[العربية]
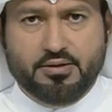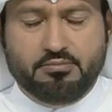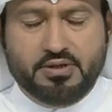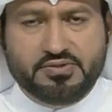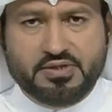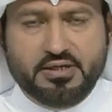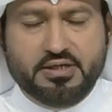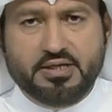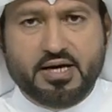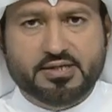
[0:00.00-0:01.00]
مرسل
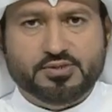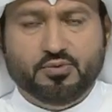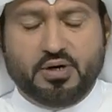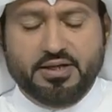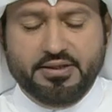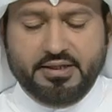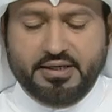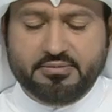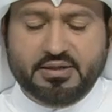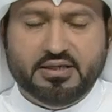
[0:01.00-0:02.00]
لي إياها صورة الحين
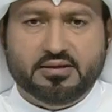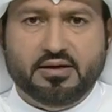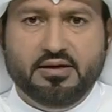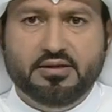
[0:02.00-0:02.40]
عاد ما أقدر أطلع